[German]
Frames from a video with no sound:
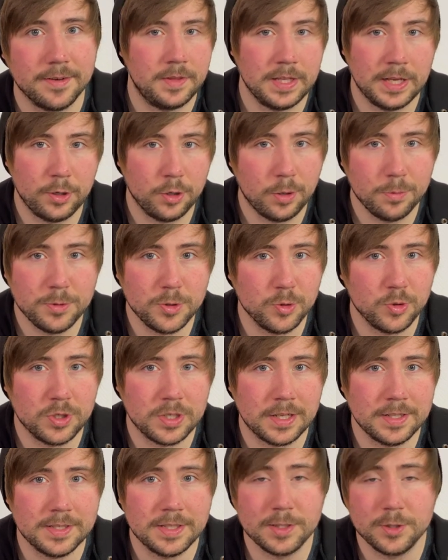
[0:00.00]
Der
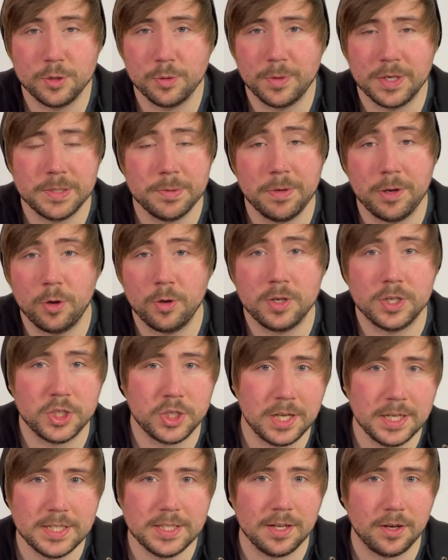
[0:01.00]
Normzustand sind zum Beispiel auch
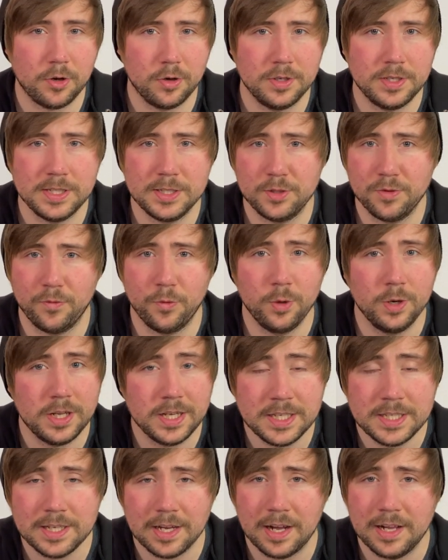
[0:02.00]
Geschlechterrollen, die sowohl
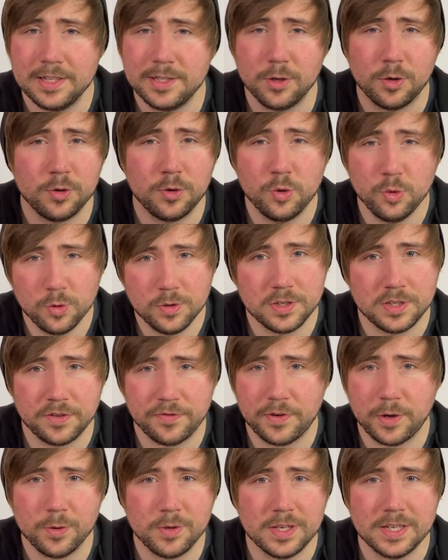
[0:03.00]
ich als auch
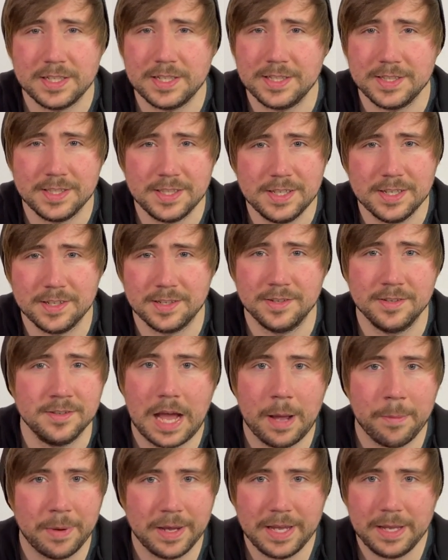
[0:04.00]
KuchenTV kritisieren,
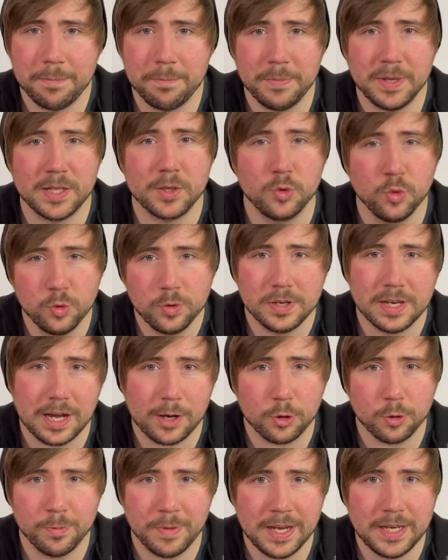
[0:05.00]
aber eben mit guten
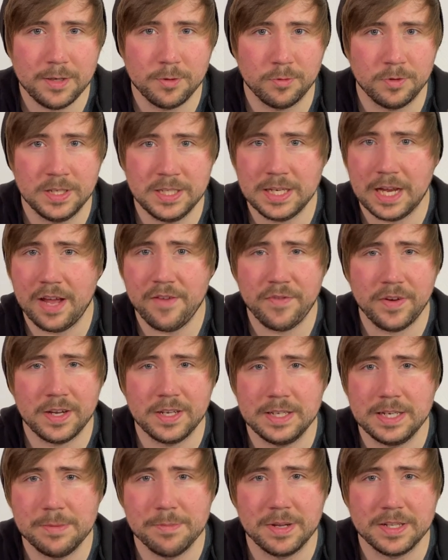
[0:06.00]
Argumenten und nicht einfach
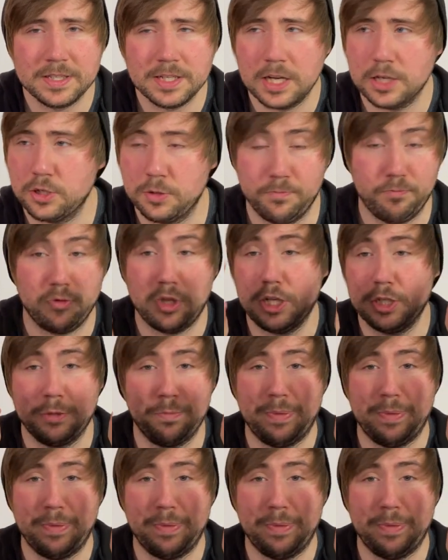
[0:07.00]
indem man sagt, das